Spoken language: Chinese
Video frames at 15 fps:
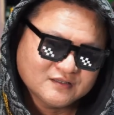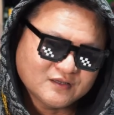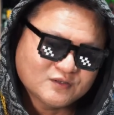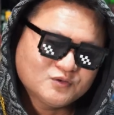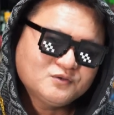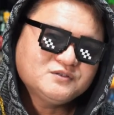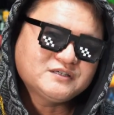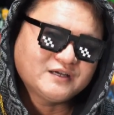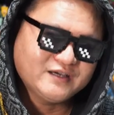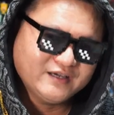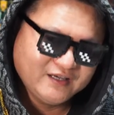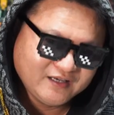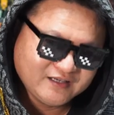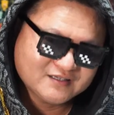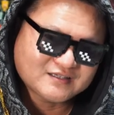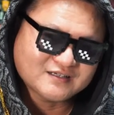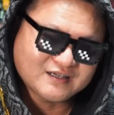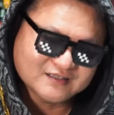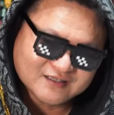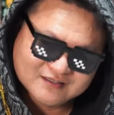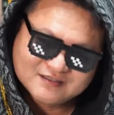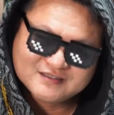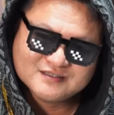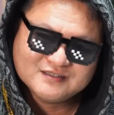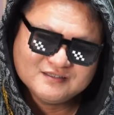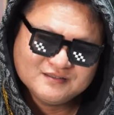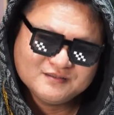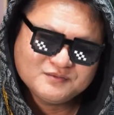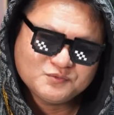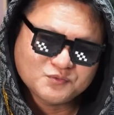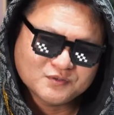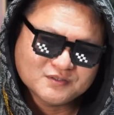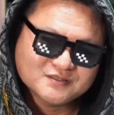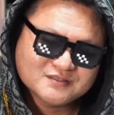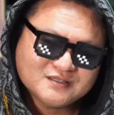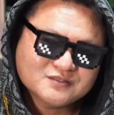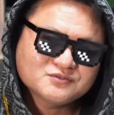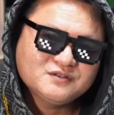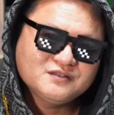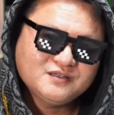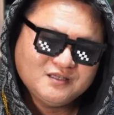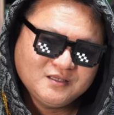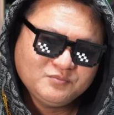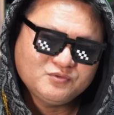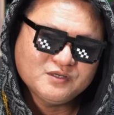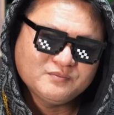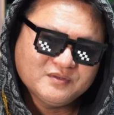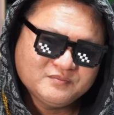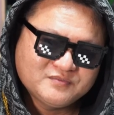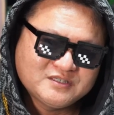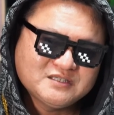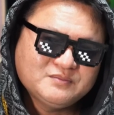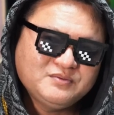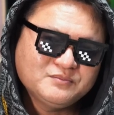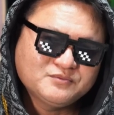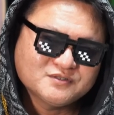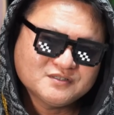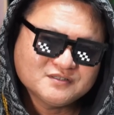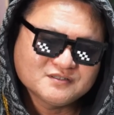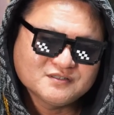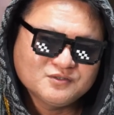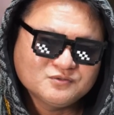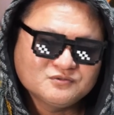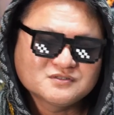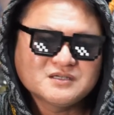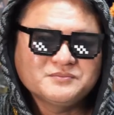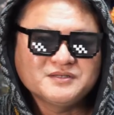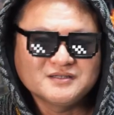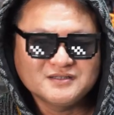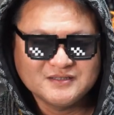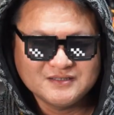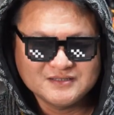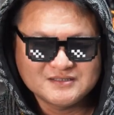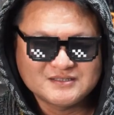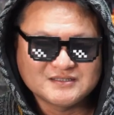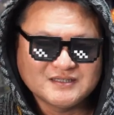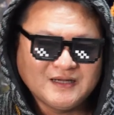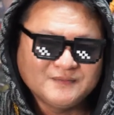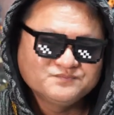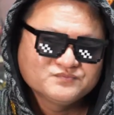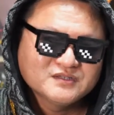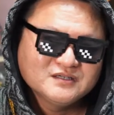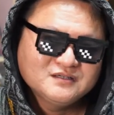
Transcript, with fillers: 偷偷讲个黑历史啊！当时我上传的第一部影片，其实并不是优度上面的第一集啊，